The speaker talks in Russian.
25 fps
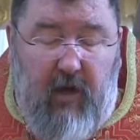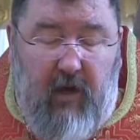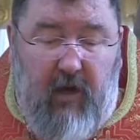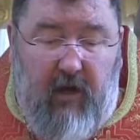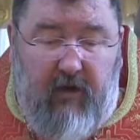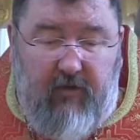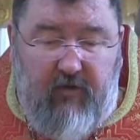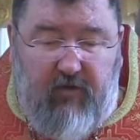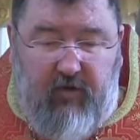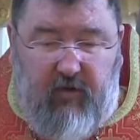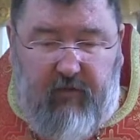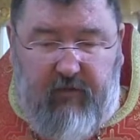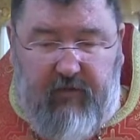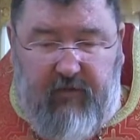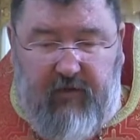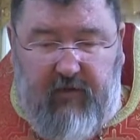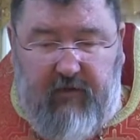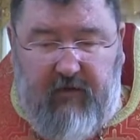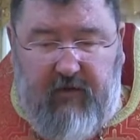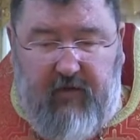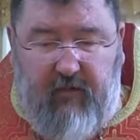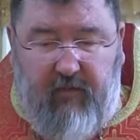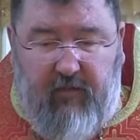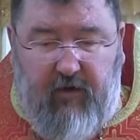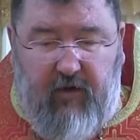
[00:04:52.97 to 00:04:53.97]
особенно
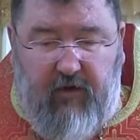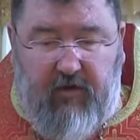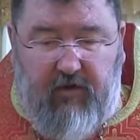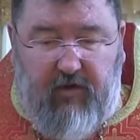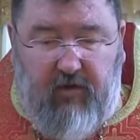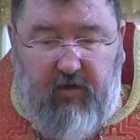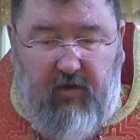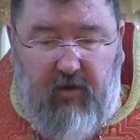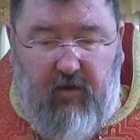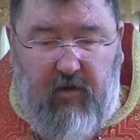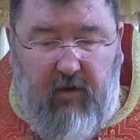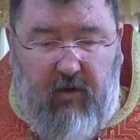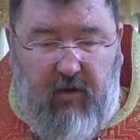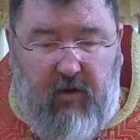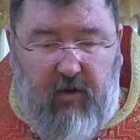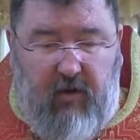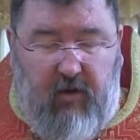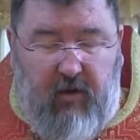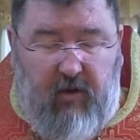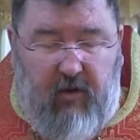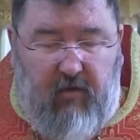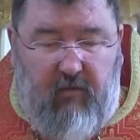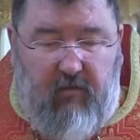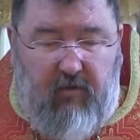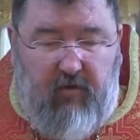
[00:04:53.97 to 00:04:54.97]
если прошло
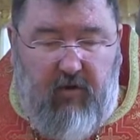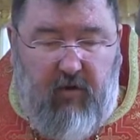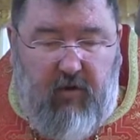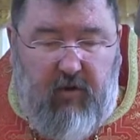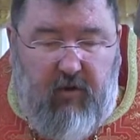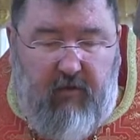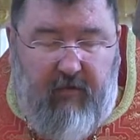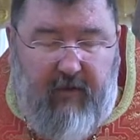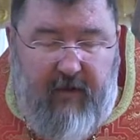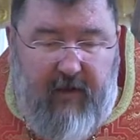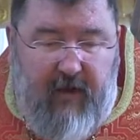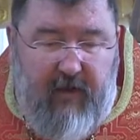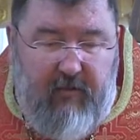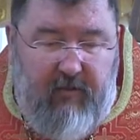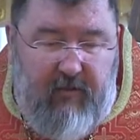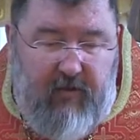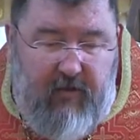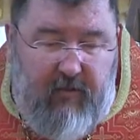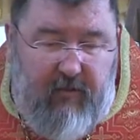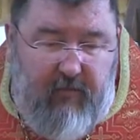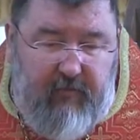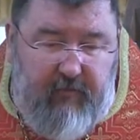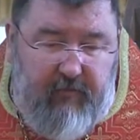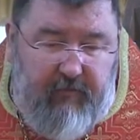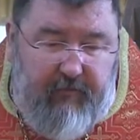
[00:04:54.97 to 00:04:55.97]
много времени.